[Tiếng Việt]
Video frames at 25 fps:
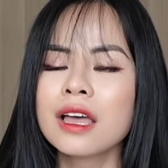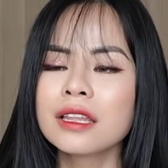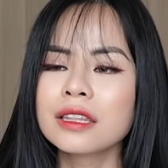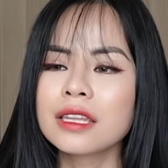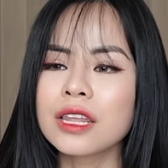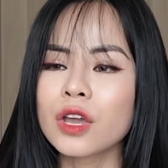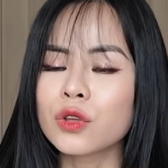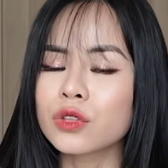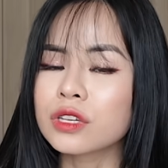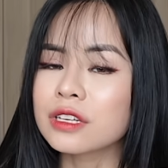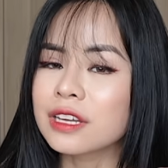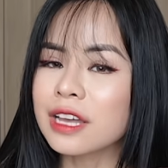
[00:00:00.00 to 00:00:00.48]

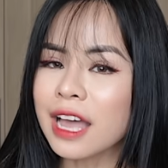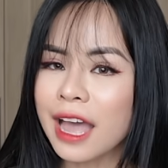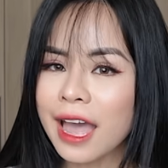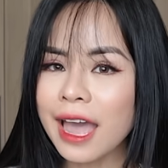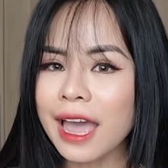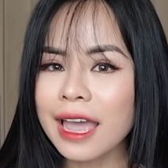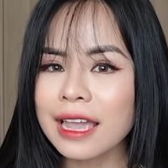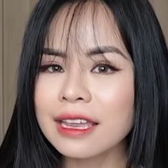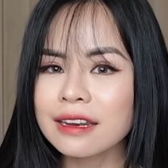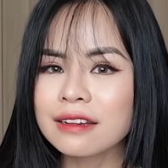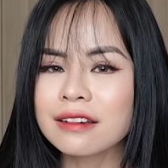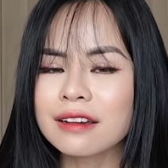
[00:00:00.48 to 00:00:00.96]
điều thứ
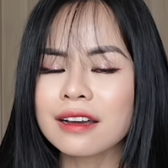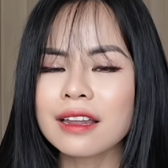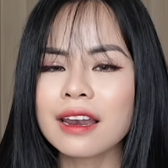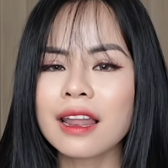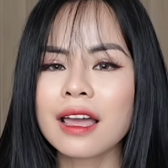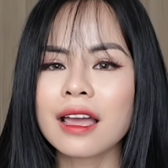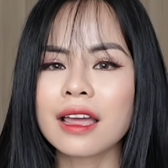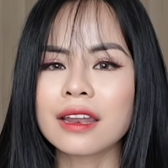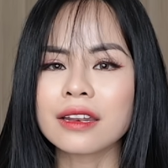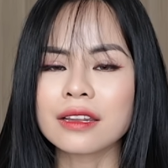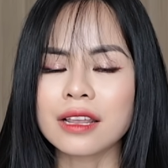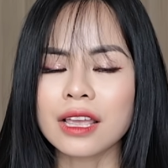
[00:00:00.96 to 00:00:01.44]
hai nữa
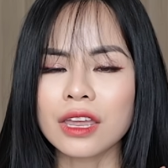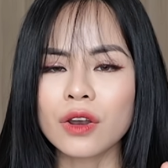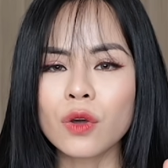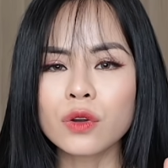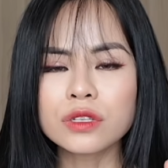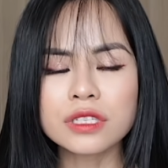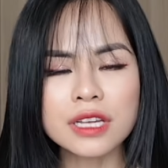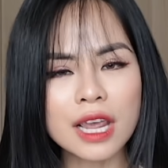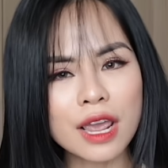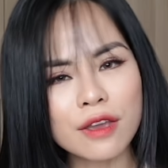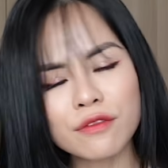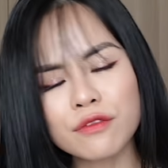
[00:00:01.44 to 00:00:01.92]
là cái độ
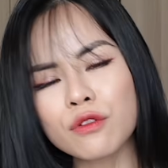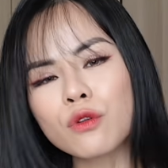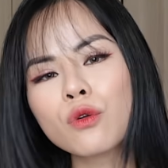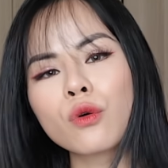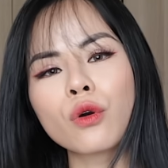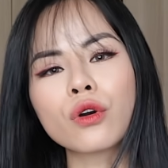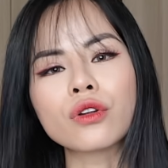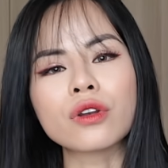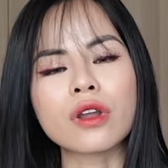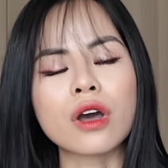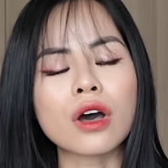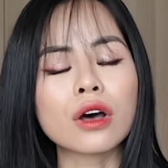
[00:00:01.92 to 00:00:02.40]
che phủ
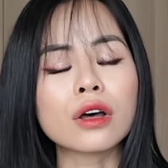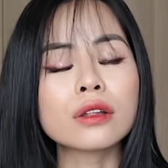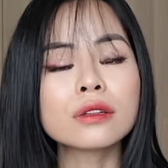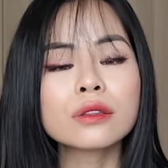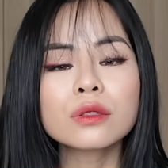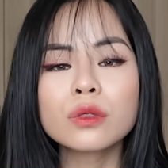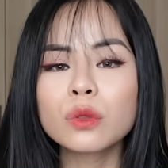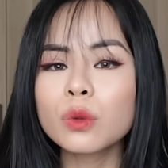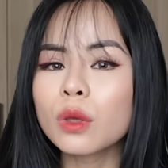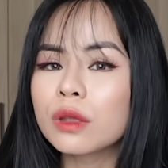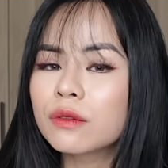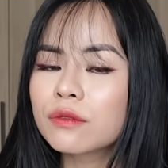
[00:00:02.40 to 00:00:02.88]
của nó
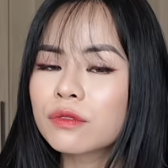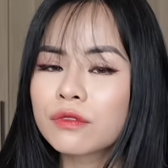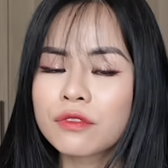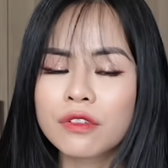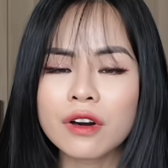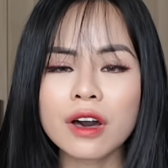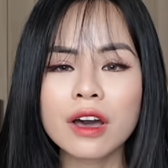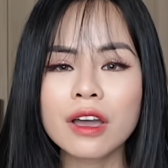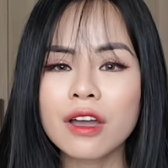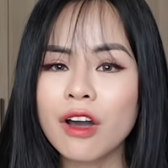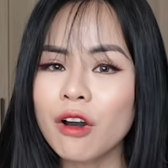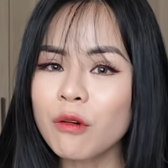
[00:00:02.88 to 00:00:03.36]
tuyệt
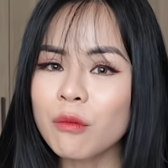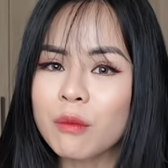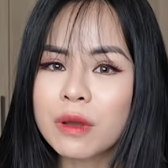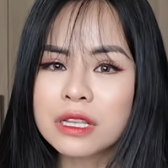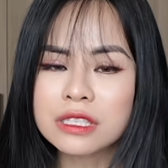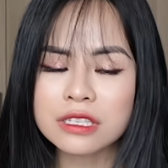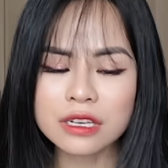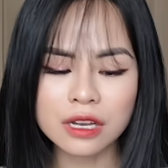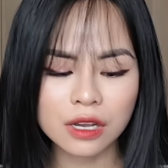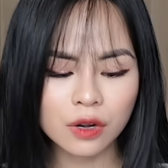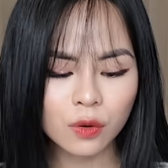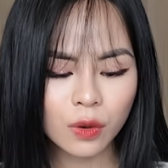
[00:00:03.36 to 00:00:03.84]
vời ông mặt
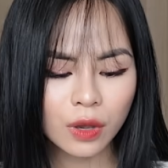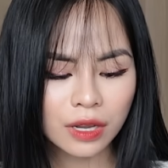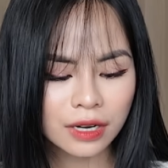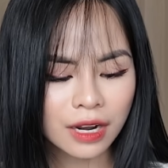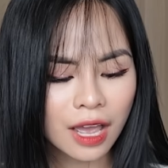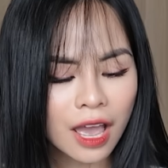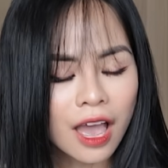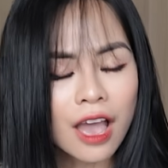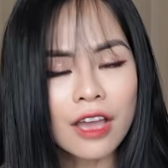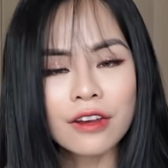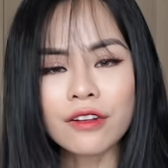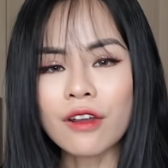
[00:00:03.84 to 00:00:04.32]
trời luôn
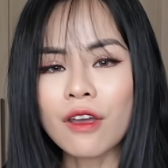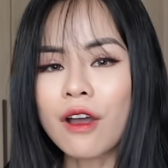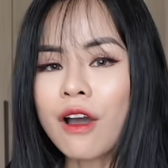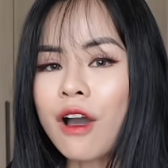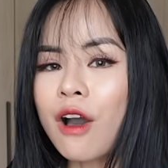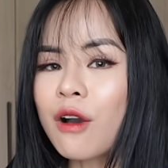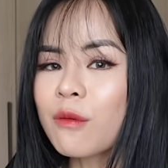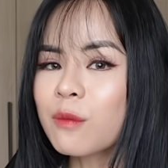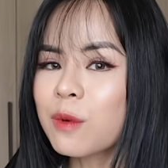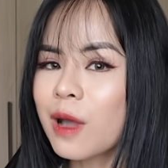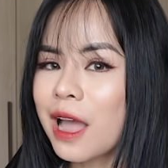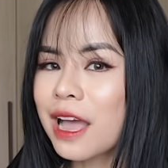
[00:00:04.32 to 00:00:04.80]
nó
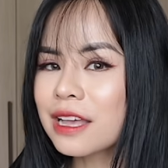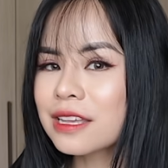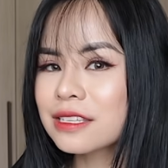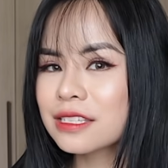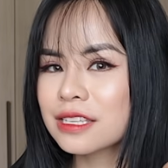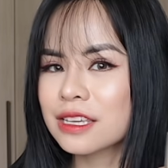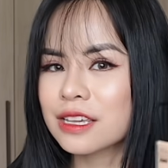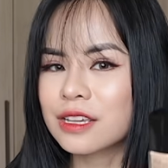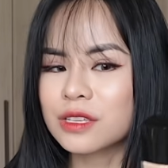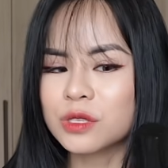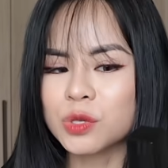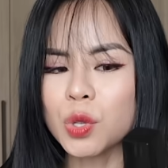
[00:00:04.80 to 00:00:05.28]
không khác
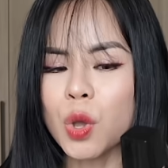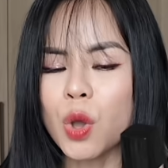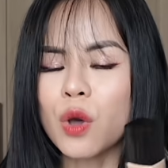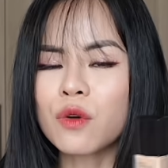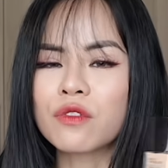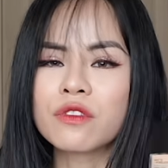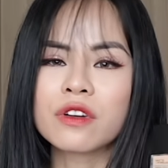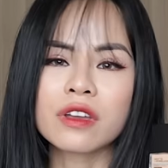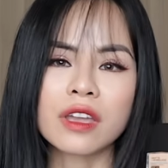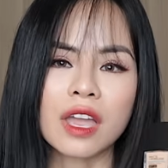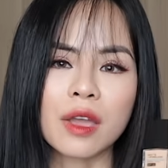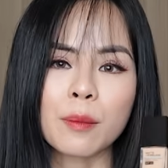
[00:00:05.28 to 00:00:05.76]
gì so
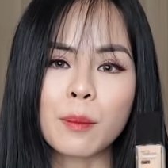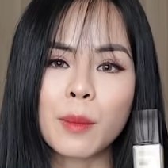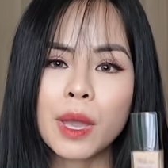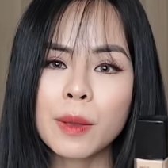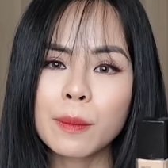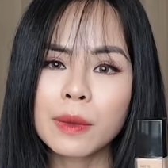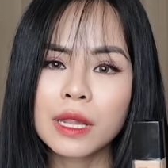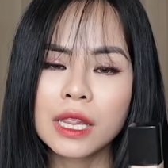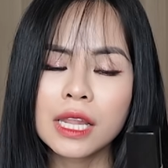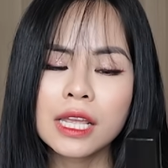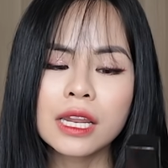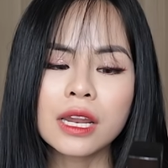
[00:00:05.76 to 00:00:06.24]
với cái
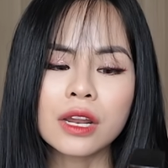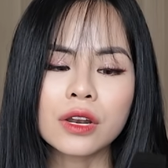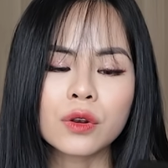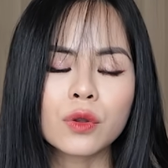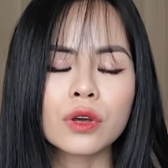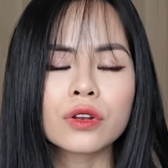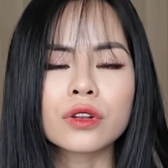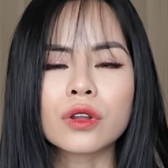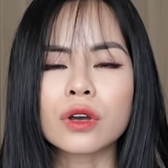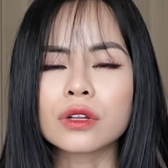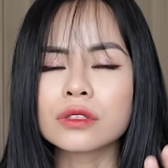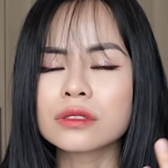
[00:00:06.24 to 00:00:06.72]
Maybelline này
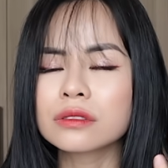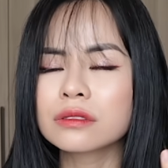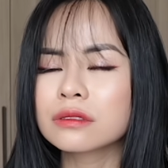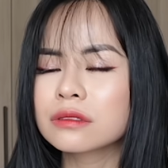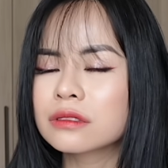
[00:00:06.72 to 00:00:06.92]
luôn nó